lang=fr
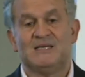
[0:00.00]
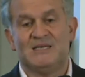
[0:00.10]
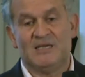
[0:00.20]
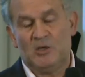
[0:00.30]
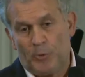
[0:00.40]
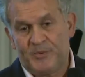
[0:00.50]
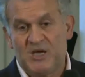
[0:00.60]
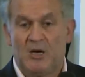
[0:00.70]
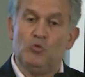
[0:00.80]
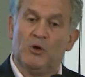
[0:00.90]
c'est
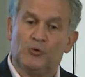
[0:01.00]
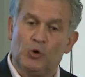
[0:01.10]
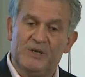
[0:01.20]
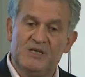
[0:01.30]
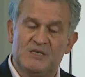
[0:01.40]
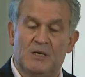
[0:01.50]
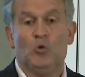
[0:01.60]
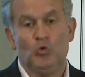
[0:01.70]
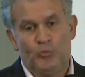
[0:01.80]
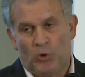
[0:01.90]
l'OPCA ou l'entreprise
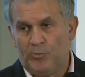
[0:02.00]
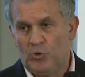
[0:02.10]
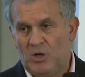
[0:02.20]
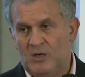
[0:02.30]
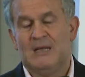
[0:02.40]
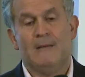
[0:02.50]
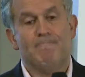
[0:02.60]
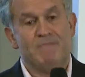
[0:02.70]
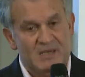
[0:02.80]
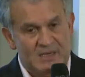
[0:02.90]
ou Pôle emploi,
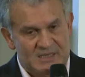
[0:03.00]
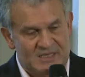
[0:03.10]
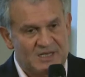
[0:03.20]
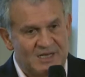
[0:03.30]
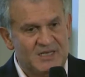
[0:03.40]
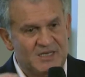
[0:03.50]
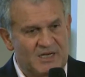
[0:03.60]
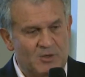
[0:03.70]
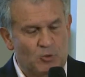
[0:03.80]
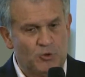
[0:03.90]
mais c'est elle qui
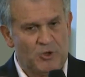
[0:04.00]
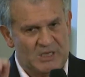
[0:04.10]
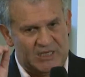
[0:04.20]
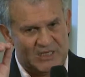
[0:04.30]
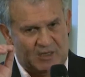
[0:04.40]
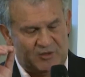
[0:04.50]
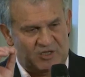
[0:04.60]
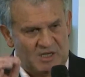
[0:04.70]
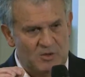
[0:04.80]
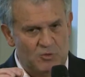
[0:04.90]
tient les compteurs et qui sera en
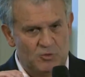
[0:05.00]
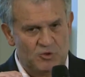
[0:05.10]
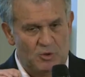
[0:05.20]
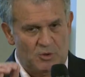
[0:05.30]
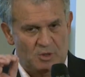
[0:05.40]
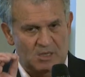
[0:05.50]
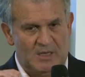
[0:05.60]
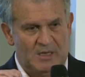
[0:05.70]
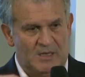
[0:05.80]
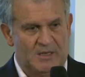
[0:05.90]
dernier ressort
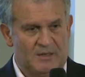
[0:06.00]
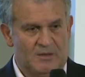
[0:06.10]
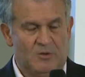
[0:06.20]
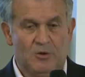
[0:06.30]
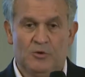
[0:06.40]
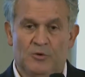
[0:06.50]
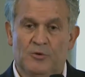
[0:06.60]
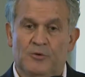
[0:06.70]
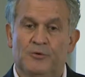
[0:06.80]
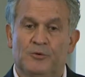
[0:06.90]
euh,
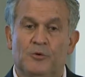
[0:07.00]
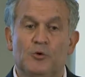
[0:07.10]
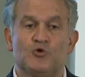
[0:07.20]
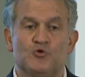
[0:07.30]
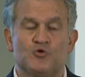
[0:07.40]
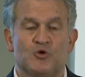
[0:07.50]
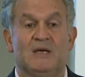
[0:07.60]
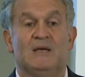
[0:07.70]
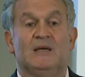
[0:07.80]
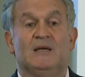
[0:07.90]
le, juge.
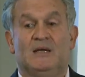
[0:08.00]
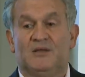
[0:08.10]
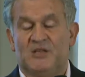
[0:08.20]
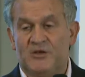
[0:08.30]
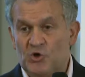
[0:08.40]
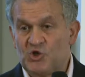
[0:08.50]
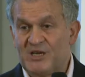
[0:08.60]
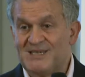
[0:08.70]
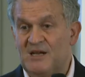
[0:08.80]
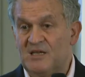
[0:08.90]
D'ailleurs,
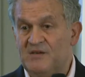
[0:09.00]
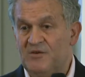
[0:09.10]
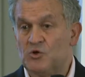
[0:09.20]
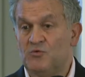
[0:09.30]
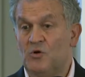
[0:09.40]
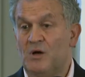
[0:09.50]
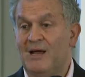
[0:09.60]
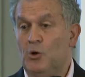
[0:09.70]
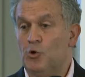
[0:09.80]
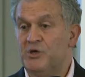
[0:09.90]
chaque salarié va recevoir
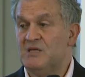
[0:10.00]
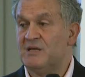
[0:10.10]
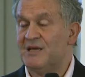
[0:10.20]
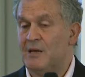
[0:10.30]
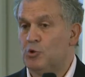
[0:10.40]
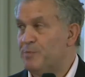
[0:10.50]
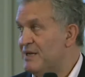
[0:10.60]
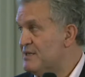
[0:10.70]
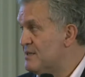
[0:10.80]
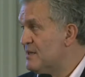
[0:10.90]
un login et un mot de
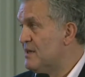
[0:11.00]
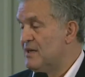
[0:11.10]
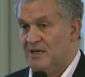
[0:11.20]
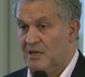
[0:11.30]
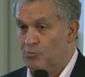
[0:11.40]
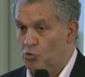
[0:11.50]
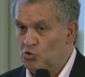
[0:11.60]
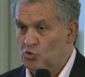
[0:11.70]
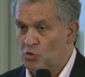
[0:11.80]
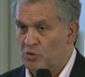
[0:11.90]
passe, et là,
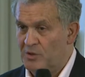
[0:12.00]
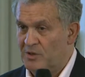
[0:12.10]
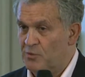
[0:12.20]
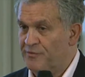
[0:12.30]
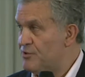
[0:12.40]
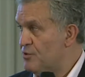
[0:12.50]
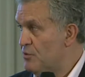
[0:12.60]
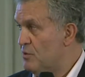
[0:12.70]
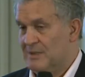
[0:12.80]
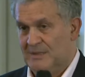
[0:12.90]
bonjour euh, la
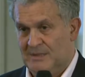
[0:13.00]
confusion,